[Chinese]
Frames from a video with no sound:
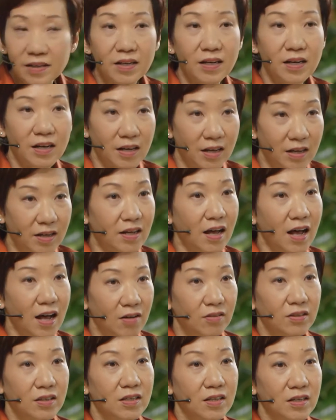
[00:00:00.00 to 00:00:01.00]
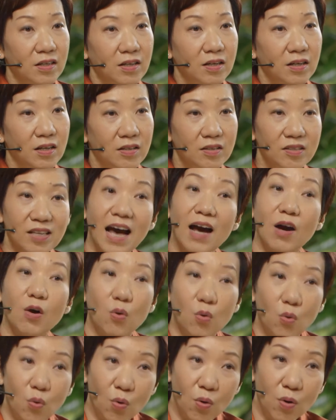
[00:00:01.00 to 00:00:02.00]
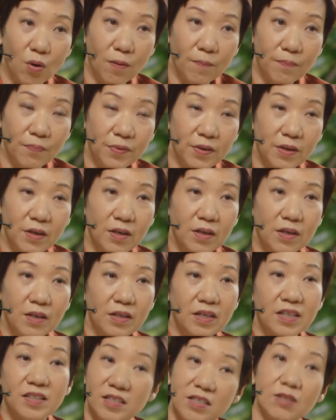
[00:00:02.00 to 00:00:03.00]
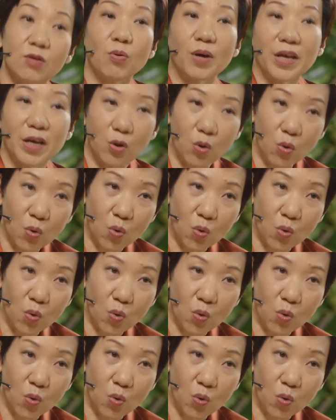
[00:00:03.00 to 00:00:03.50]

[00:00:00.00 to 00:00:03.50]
一个很好的一个仓库。一个智慧